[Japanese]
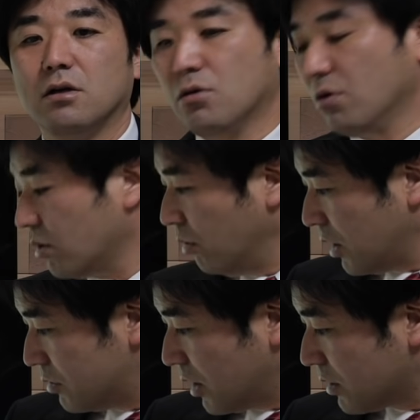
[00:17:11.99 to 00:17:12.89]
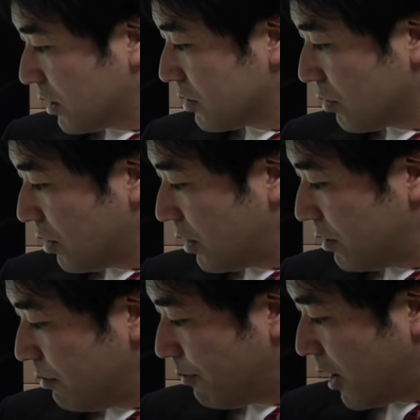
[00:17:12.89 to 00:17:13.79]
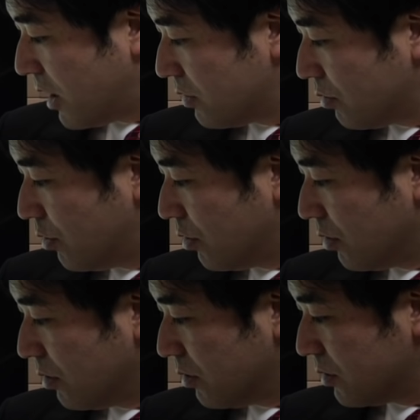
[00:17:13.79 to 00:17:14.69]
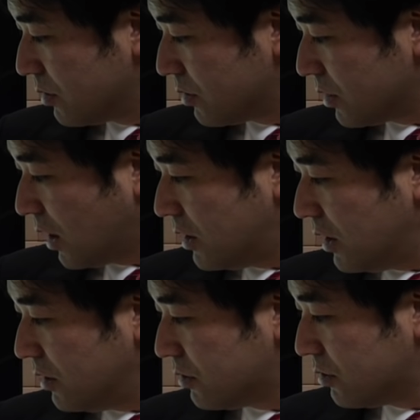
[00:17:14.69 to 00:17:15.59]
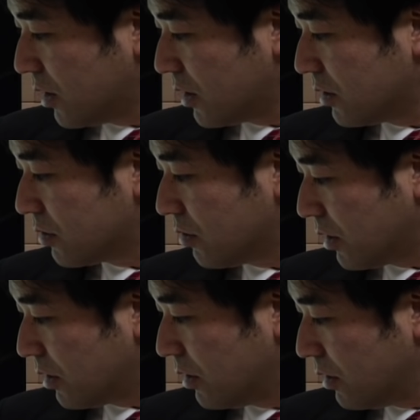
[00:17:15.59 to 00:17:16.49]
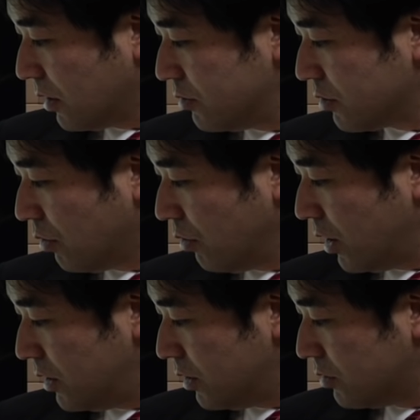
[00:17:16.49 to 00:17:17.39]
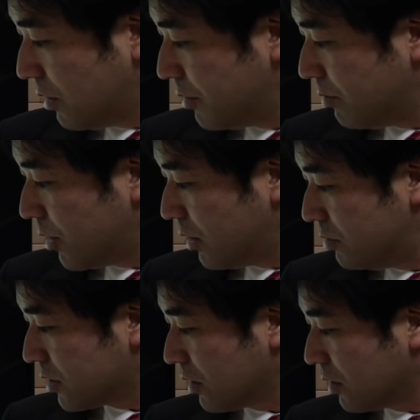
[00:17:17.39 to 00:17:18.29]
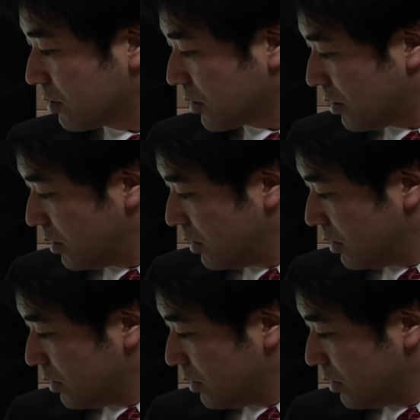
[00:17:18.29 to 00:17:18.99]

これ来なくなったんですよね。今バーンともう、激減するわけですよね。多分この辺に比べても減るんじゃないですか。